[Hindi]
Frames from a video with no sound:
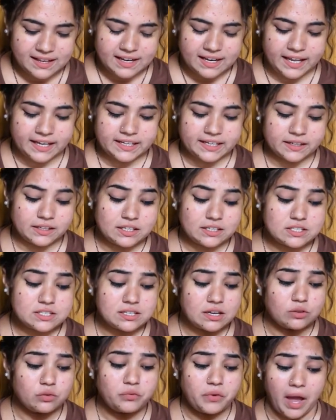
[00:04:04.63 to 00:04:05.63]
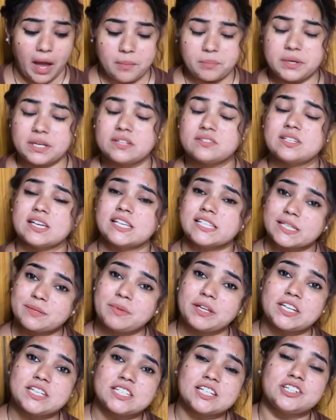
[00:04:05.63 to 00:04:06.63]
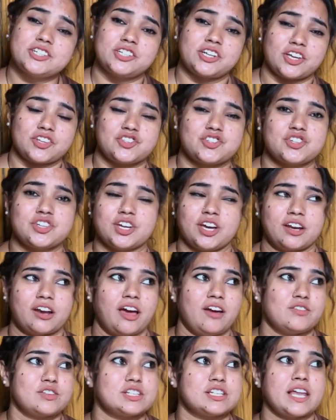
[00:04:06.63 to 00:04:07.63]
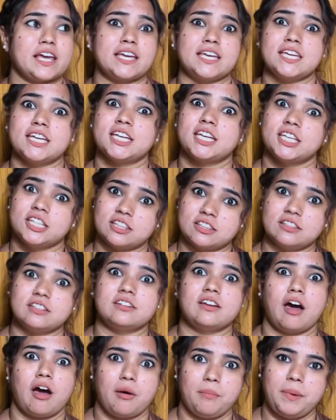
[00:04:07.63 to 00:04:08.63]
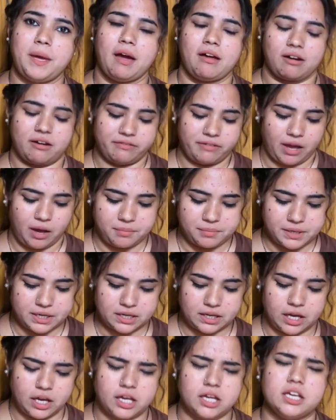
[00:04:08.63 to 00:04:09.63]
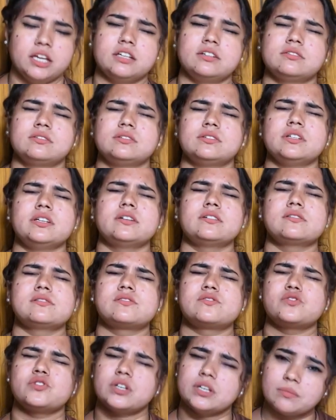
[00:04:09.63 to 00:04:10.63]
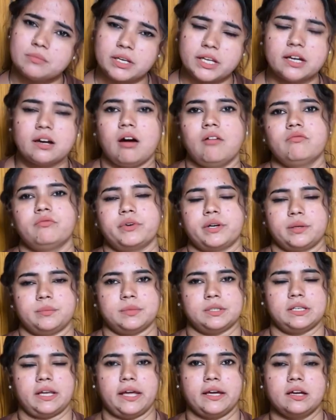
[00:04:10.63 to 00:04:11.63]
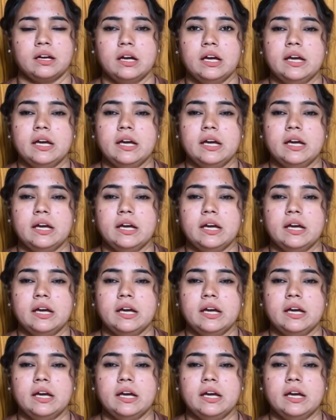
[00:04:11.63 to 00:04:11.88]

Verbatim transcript: लाइक like, इसका फैब्रिक जैसे मैंने इसे टच किया ना आई वाज लाइक कि कितना प्यारा फैब्रिक है एक एक्सट्रीमली कंफर्टेबल लाइक